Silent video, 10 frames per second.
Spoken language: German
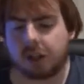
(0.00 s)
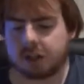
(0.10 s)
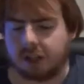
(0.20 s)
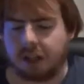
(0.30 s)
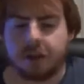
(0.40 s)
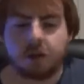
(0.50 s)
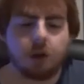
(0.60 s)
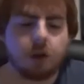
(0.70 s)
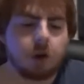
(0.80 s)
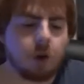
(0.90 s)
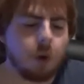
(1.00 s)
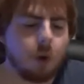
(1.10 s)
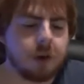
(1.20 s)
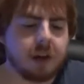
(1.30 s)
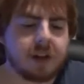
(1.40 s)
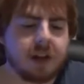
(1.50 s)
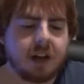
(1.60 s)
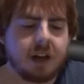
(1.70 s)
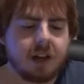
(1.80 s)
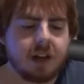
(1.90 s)
Dann natürlich 100
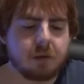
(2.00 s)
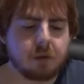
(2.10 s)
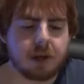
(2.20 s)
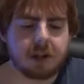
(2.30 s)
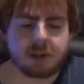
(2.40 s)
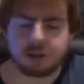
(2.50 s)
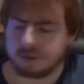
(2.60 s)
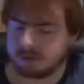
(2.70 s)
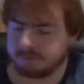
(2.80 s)
Jahre X-Rated,